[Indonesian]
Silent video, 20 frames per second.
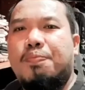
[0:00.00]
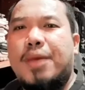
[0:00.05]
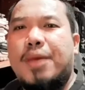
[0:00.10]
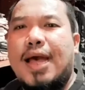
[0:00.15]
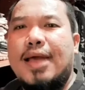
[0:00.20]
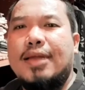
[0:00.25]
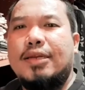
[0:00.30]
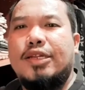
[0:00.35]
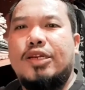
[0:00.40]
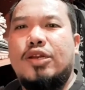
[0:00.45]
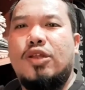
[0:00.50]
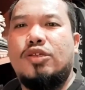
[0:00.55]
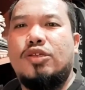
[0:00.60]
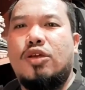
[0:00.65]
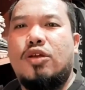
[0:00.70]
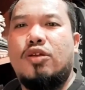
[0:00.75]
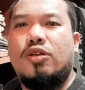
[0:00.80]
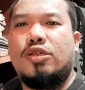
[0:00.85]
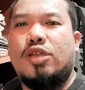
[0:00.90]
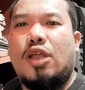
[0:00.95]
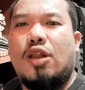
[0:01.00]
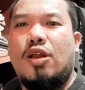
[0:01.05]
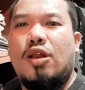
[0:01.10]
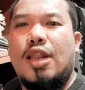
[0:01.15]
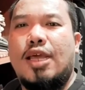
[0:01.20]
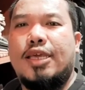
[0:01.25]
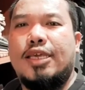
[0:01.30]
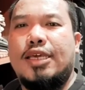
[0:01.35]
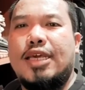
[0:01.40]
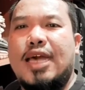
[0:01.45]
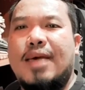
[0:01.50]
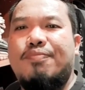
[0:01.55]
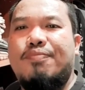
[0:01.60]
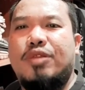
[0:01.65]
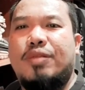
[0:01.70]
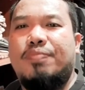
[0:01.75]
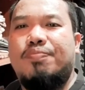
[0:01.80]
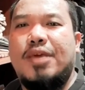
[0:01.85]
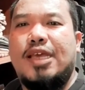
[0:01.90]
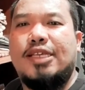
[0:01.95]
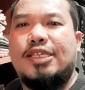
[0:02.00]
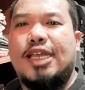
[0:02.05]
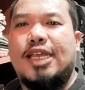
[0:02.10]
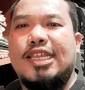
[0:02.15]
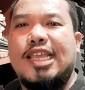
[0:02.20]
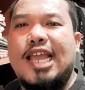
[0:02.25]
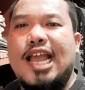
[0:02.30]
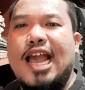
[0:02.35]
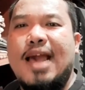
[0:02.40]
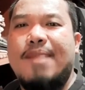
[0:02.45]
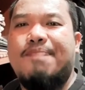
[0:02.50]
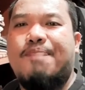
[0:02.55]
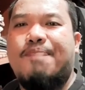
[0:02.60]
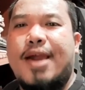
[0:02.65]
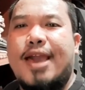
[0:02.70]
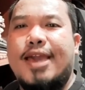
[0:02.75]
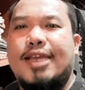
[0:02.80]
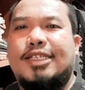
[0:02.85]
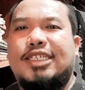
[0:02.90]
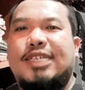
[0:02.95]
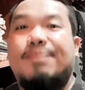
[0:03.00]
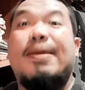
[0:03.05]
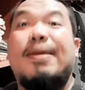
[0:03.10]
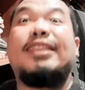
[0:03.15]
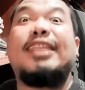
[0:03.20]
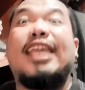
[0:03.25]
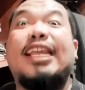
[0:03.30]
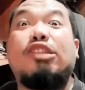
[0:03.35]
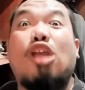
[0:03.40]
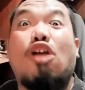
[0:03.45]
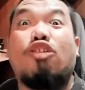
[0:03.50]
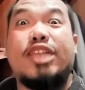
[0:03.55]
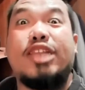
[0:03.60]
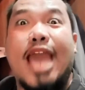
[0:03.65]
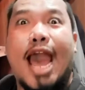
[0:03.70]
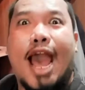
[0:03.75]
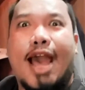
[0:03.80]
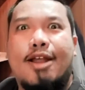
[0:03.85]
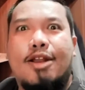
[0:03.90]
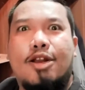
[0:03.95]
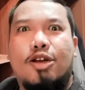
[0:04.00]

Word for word: Bang, dinosaurus kalau lagi gabut biasanya ngapain sih? Main TikTok dia.